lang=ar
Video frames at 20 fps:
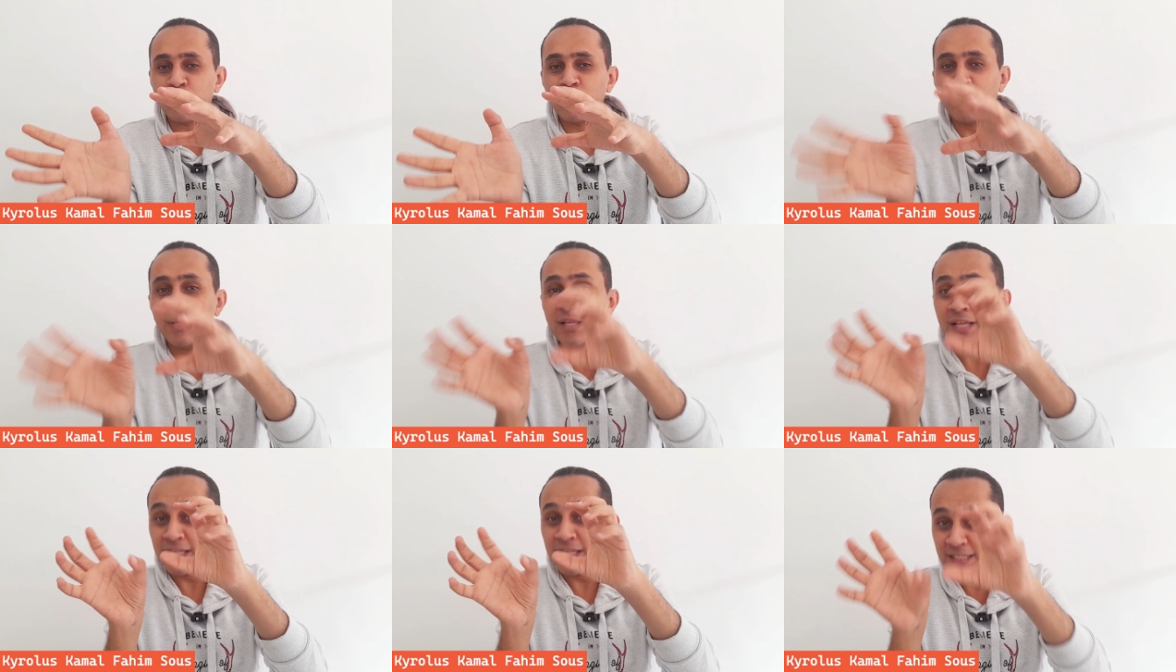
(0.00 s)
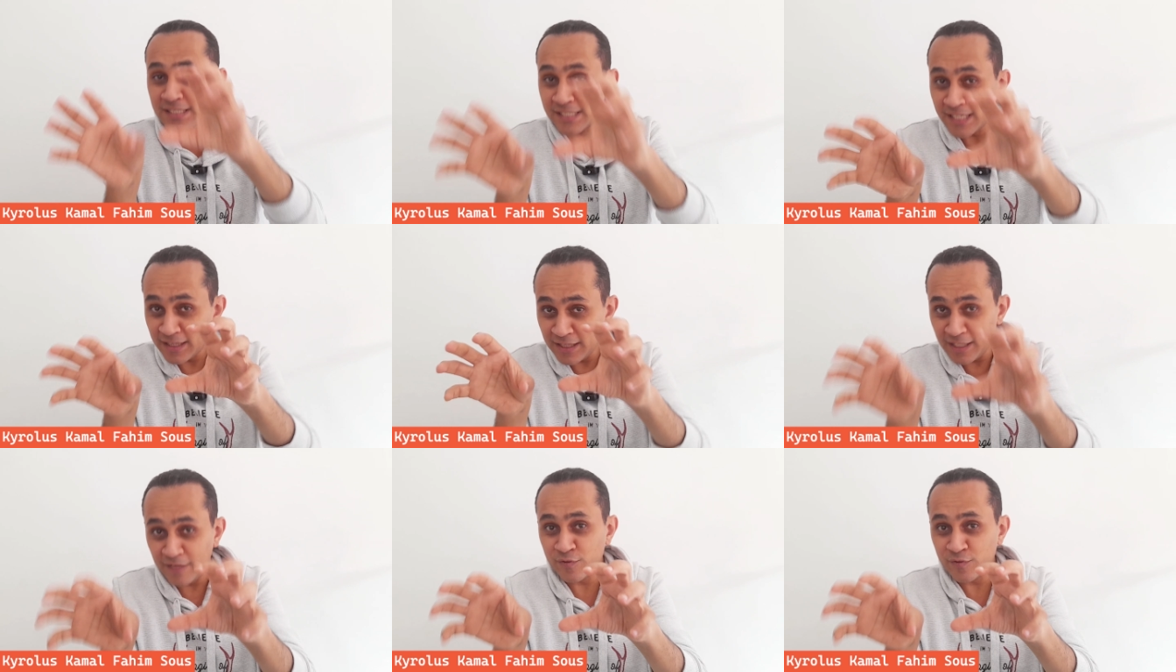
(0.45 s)
كومباينر
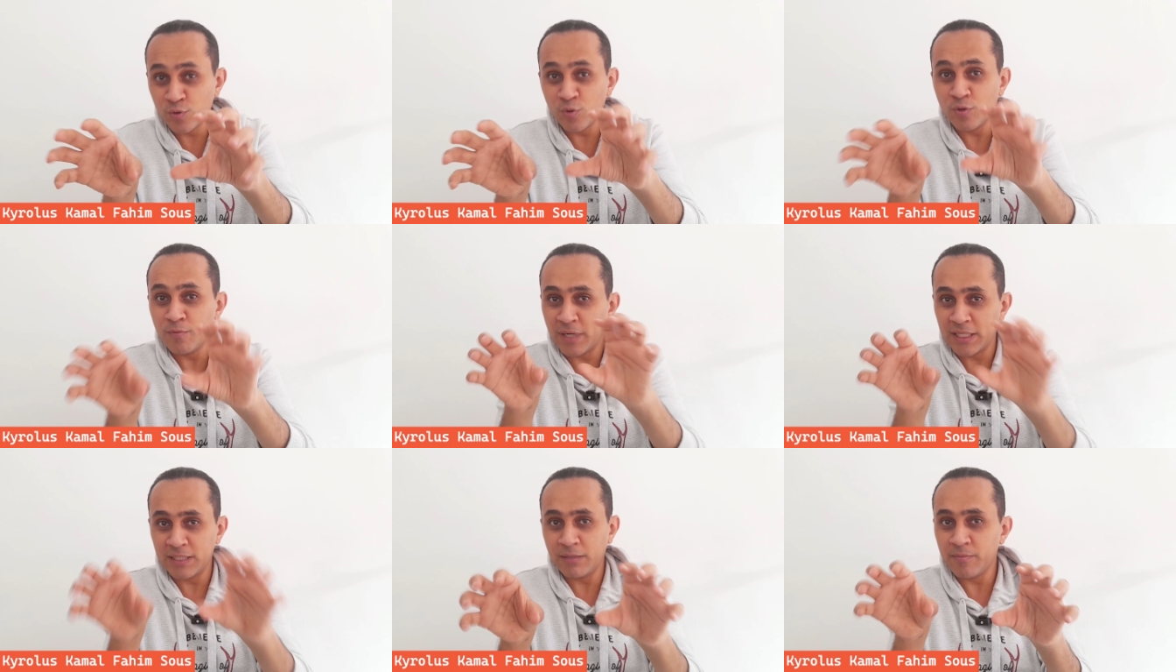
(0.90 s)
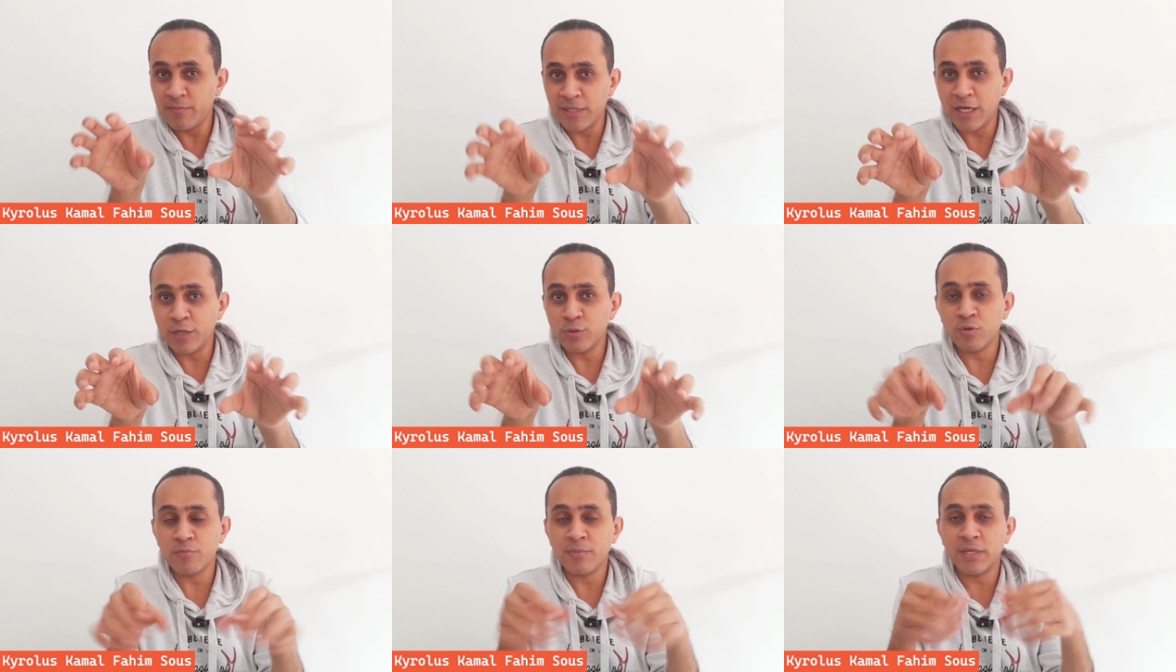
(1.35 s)
ذات نفسه المكتبه
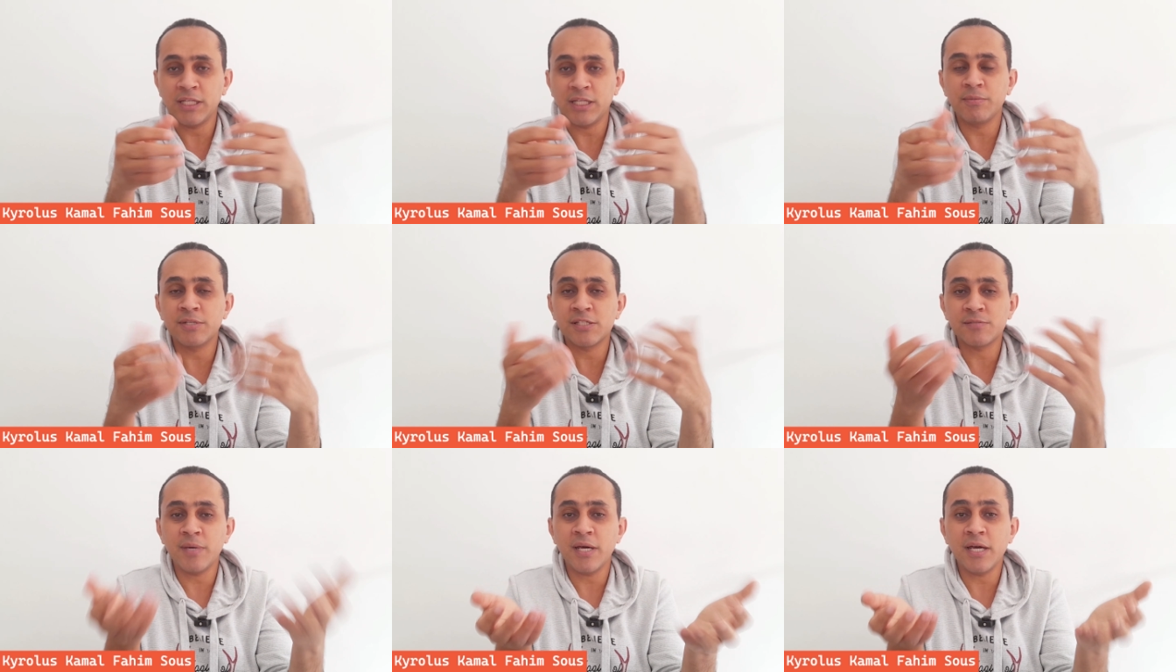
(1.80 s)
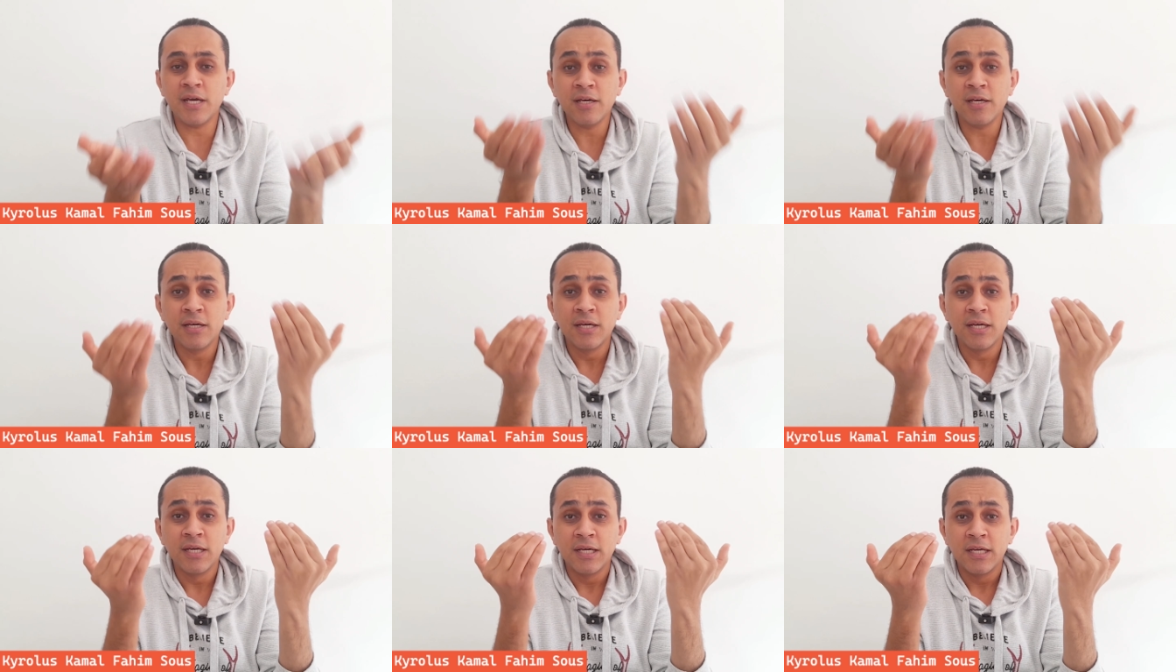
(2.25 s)
بتاعته المكتبه
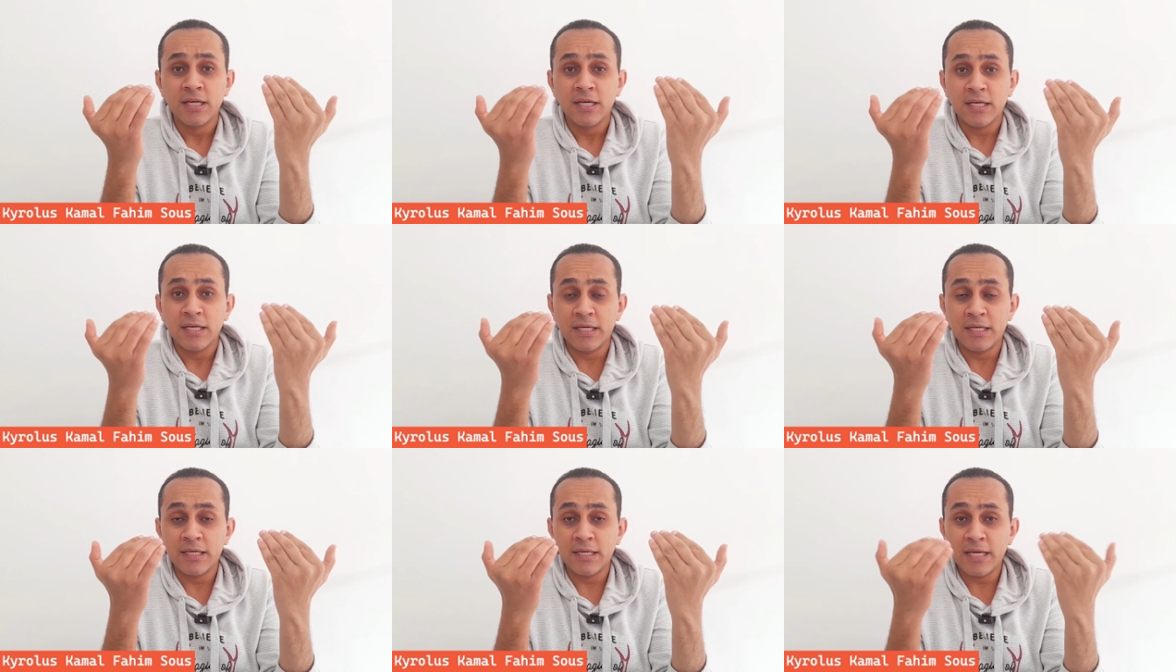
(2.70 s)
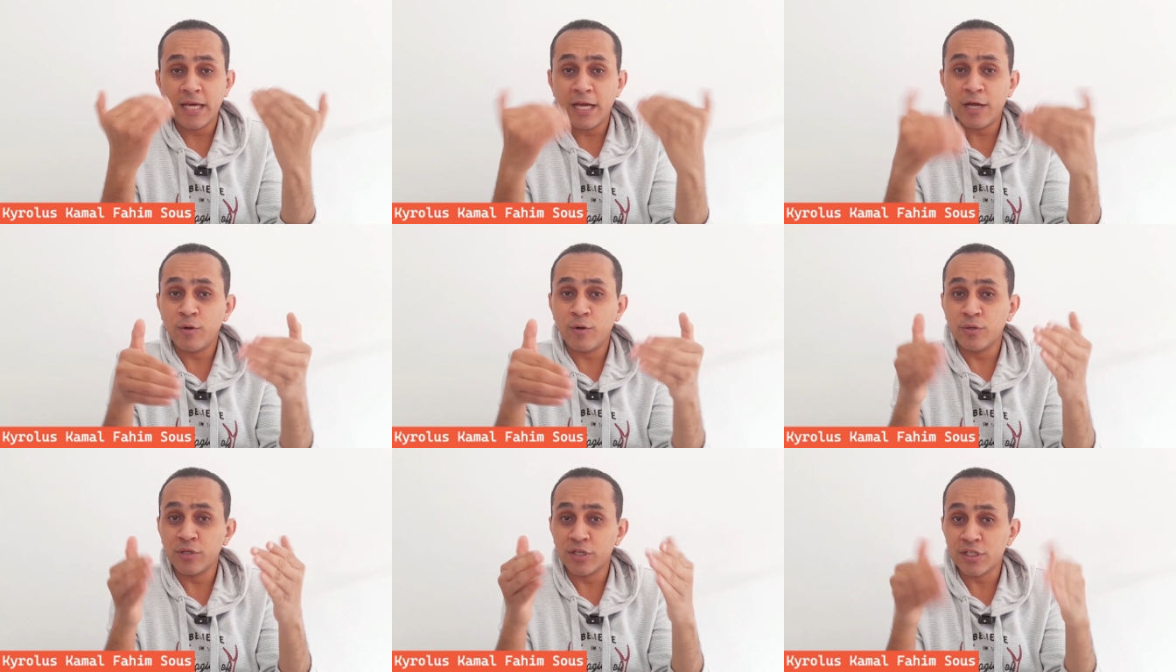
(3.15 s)
اسمها
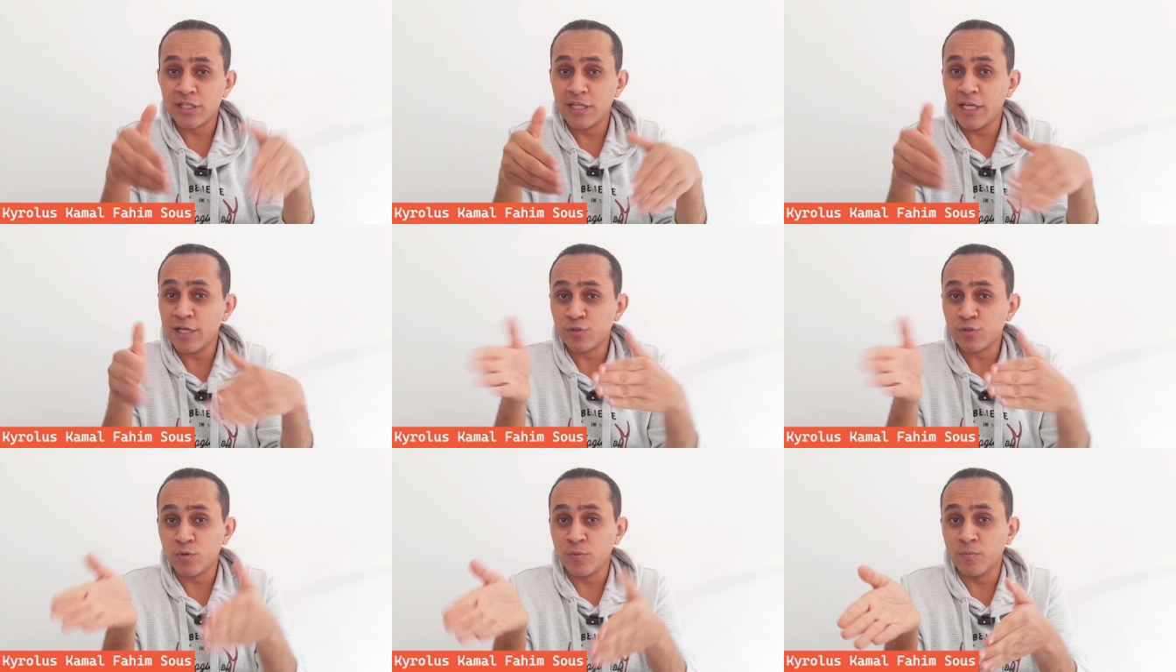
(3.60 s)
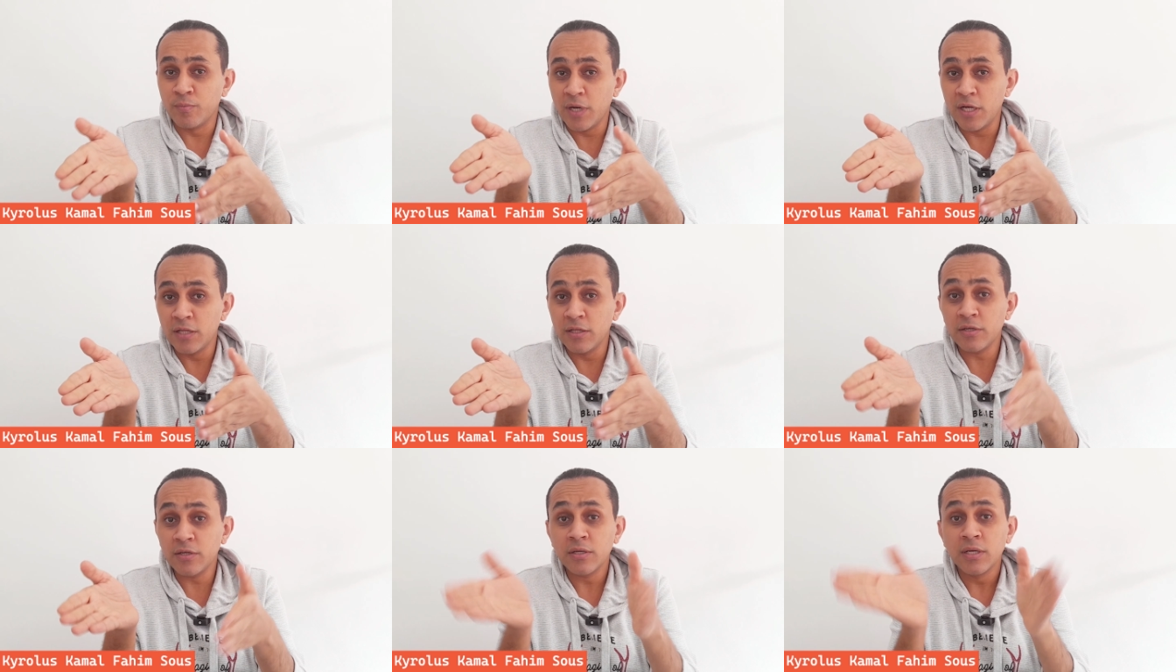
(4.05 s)
انجولار سلاش
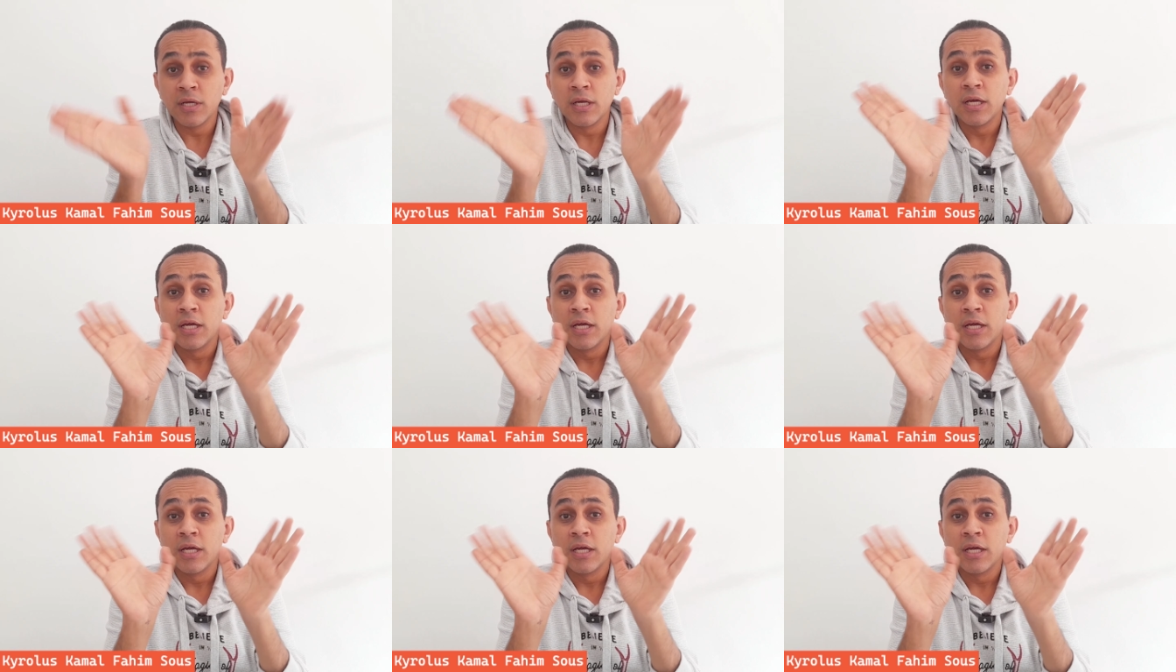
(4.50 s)
كومبايلر